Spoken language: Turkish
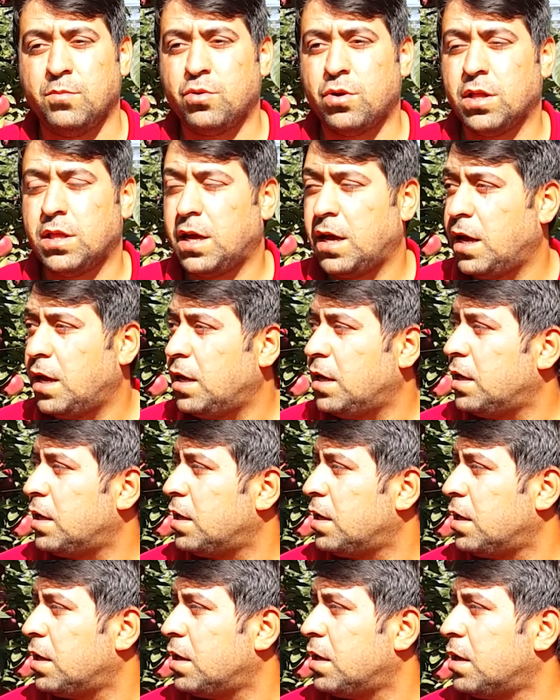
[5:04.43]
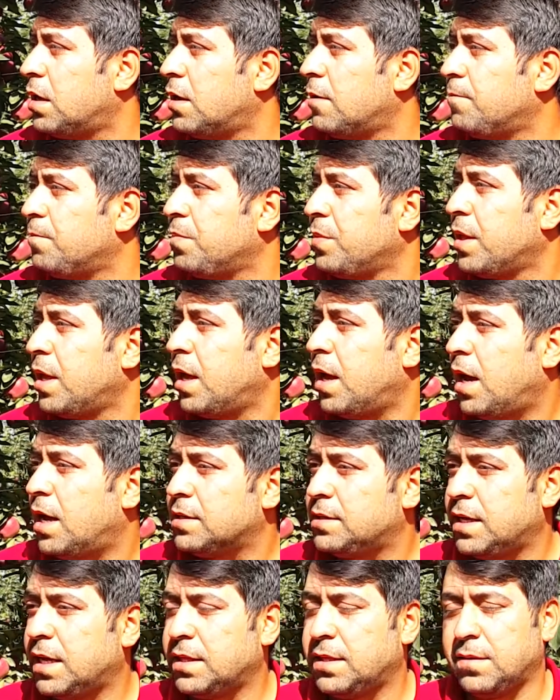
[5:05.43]
Burada
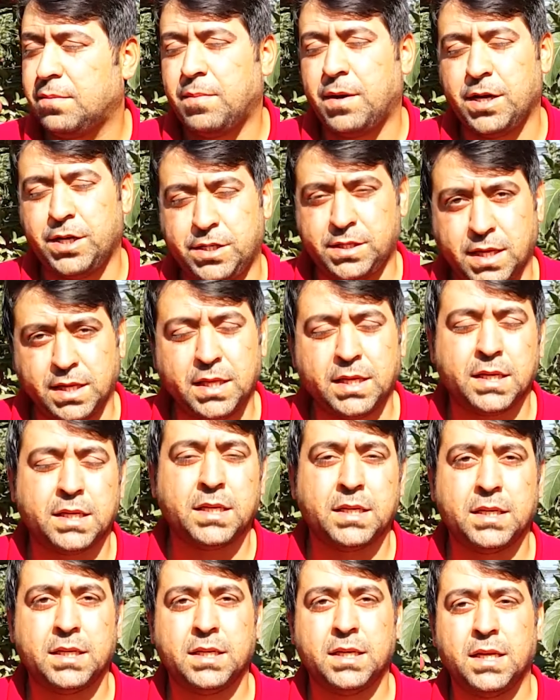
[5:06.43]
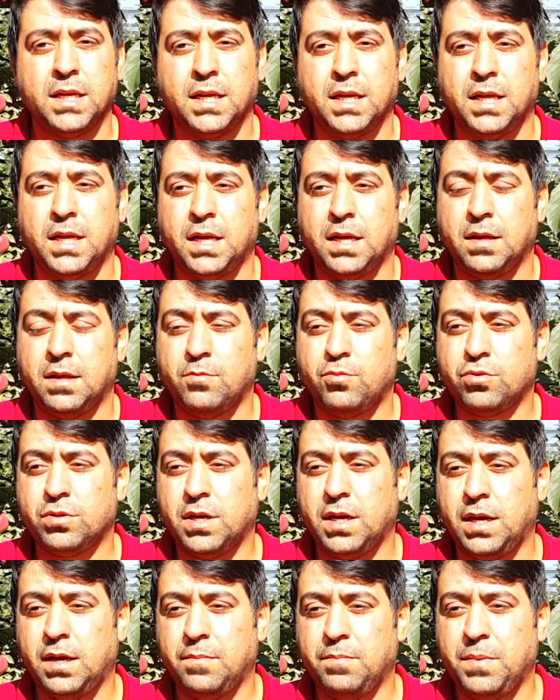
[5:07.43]
hasat başladı. Hı hı.
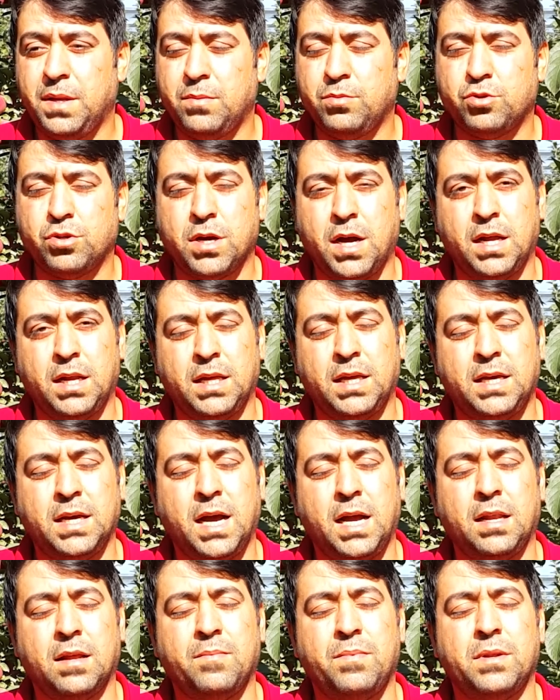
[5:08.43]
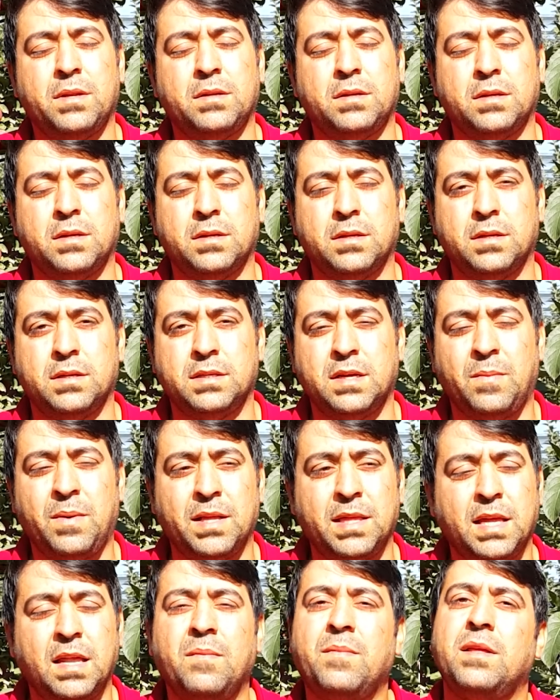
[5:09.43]
Burada bir buçuk aylık, iki aylık bir e,
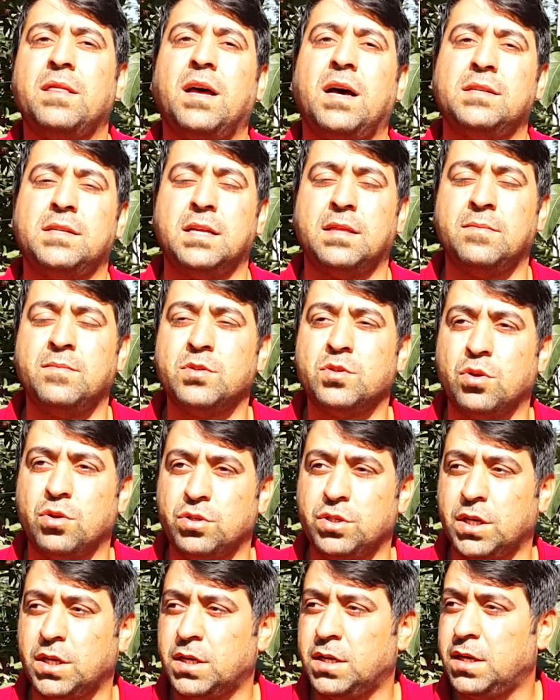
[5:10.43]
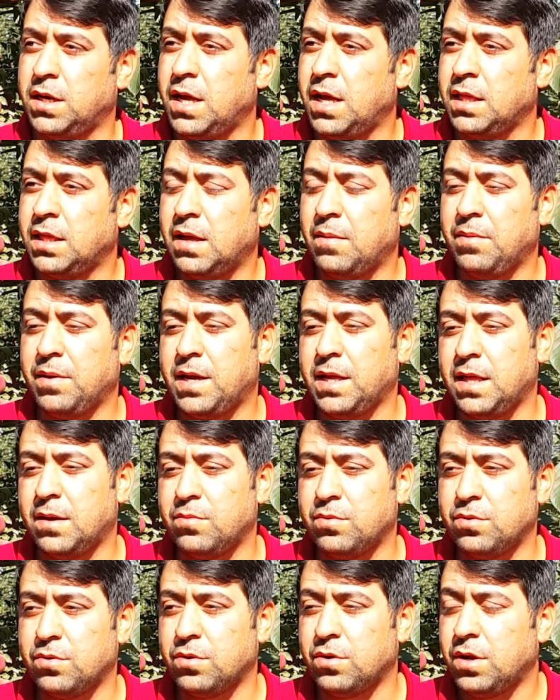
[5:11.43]
zaman diliminde hasatımız olacak. Evet. Tabii ki
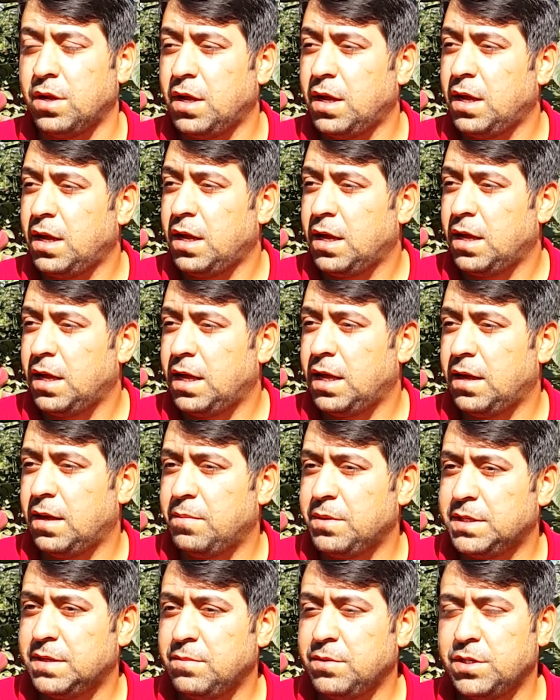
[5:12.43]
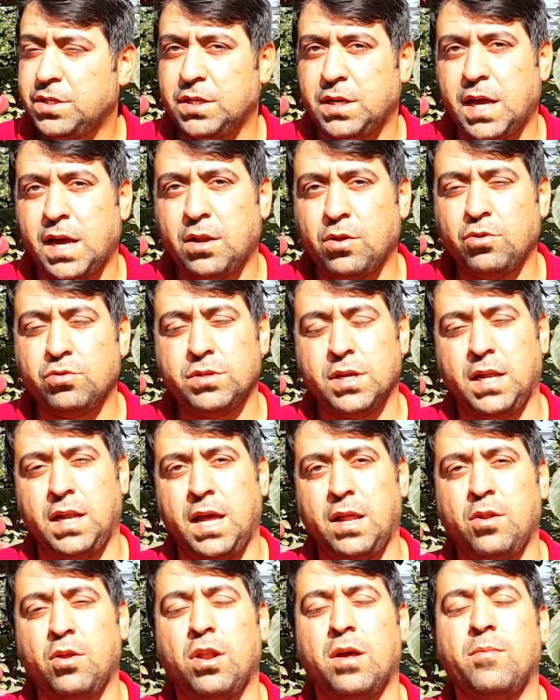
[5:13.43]
de bu e, bizim için en güzel,
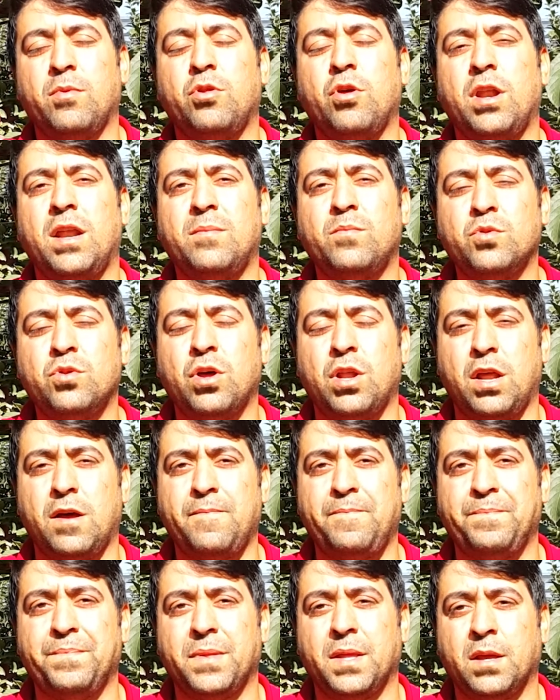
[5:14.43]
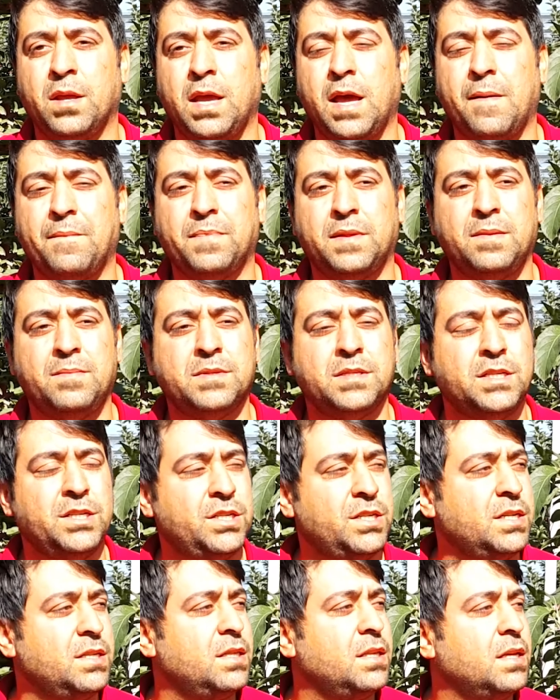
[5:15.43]
en önemli dönem bu dönem. Yaptığımız
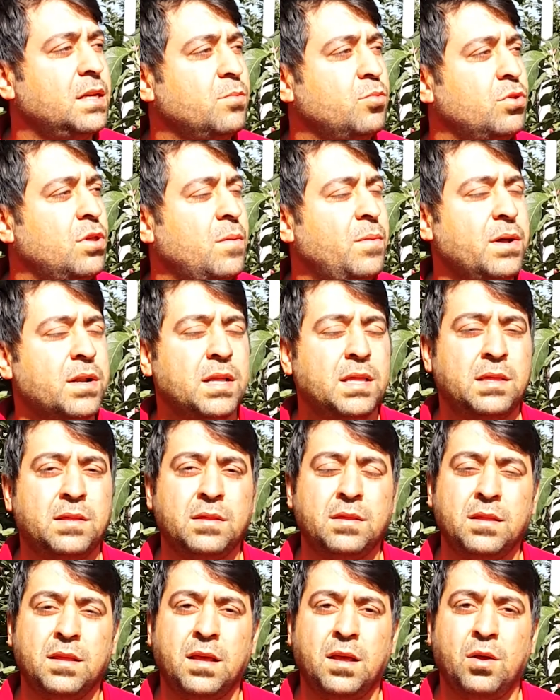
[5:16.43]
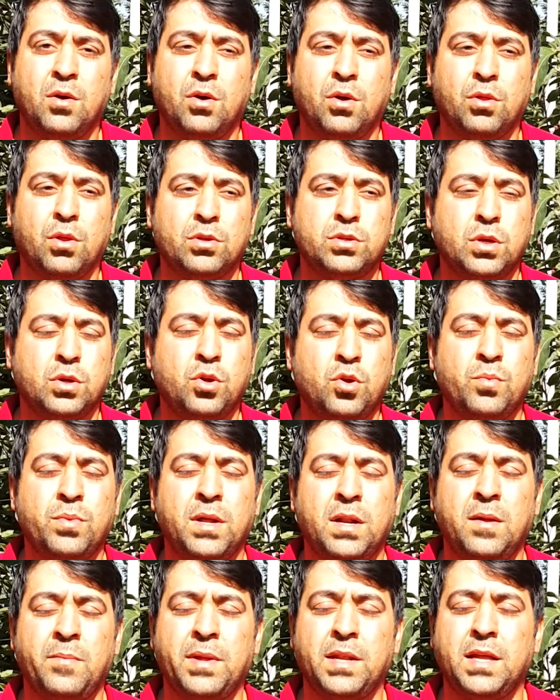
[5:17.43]
işin, e, budamanın, ondan sonra
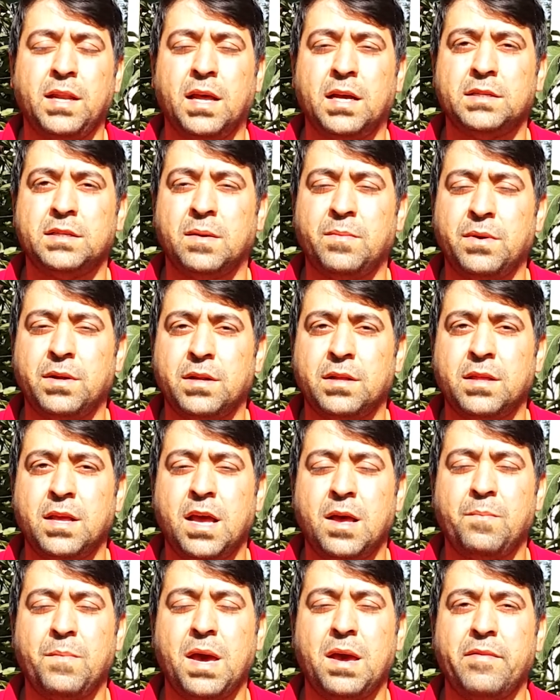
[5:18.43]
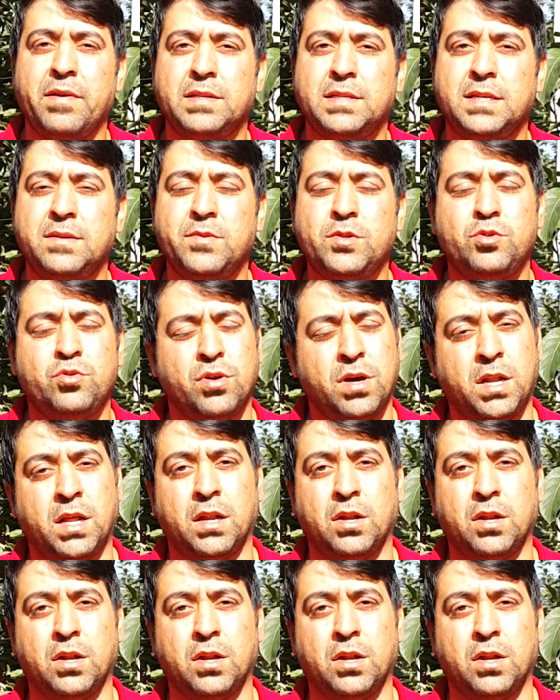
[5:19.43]
gübrelemenin, ilaçlamanın meyvesini biz şu